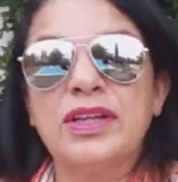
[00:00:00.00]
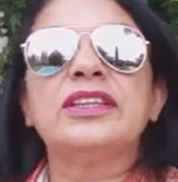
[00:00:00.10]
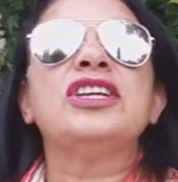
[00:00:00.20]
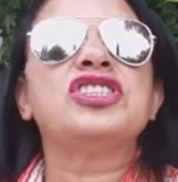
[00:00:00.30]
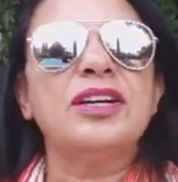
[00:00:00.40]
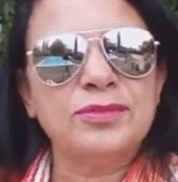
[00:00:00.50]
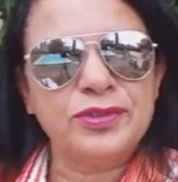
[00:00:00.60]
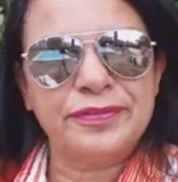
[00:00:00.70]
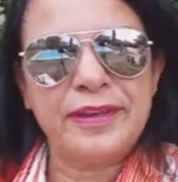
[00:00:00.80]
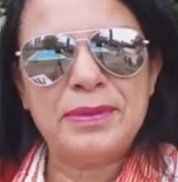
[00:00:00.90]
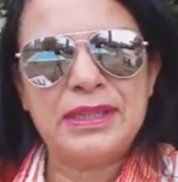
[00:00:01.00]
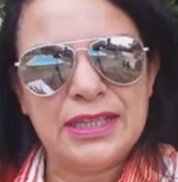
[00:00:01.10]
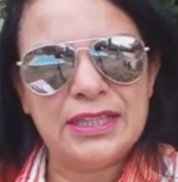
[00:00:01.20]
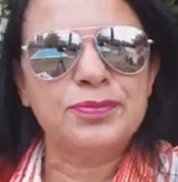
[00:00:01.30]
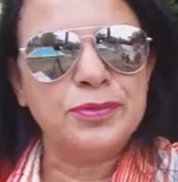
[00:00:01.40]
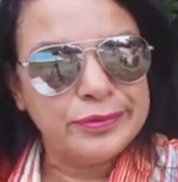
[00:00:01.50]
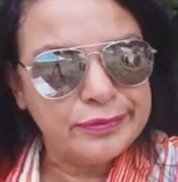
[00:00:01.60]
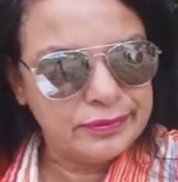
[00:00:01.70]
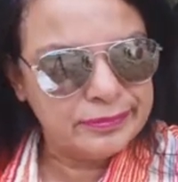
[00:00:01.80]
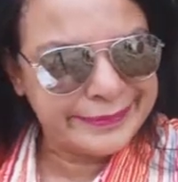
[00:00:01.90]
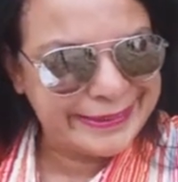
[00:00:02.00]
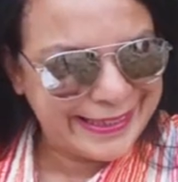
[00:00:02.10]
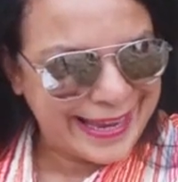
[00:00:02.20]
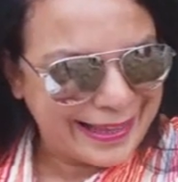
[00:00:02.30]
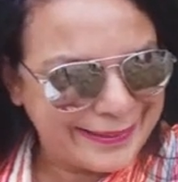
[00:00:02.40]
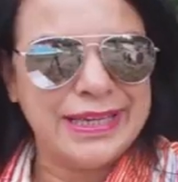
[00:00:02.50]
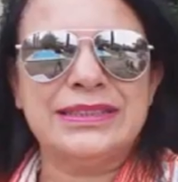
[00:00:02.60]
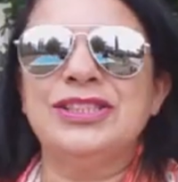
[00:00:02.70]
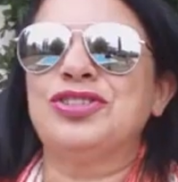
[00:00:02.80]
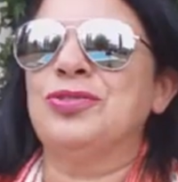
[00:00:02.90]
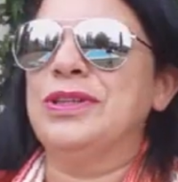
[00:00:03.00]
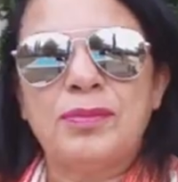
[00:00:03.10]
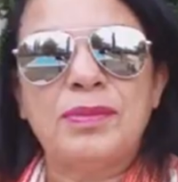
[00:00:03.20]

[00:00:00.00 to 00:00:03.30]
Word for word: Deixamos o feminismo de lado nessa história.